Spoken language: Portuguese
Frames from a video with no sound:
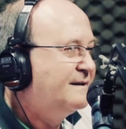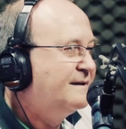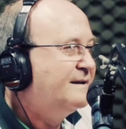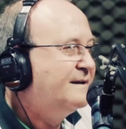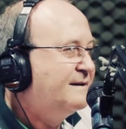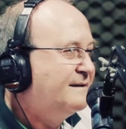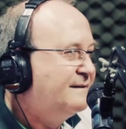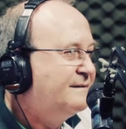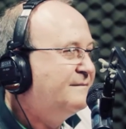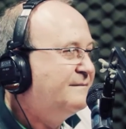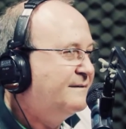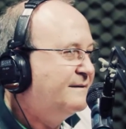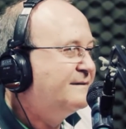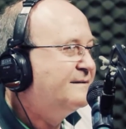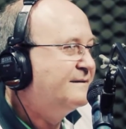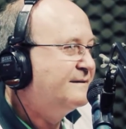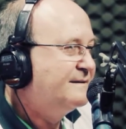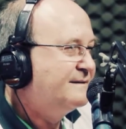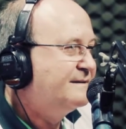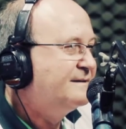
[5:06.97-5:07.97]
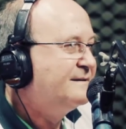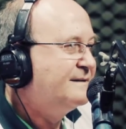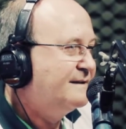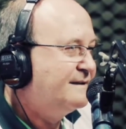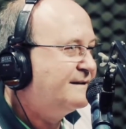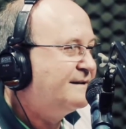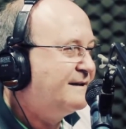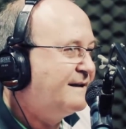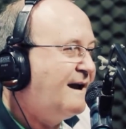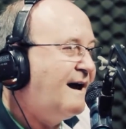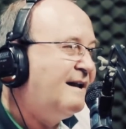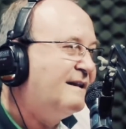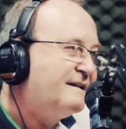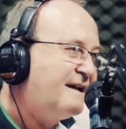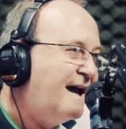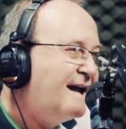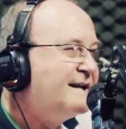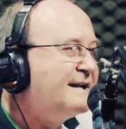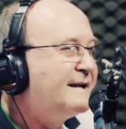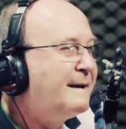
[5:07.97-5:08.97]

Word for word: Os famosos bilhetinhos. Alguém e...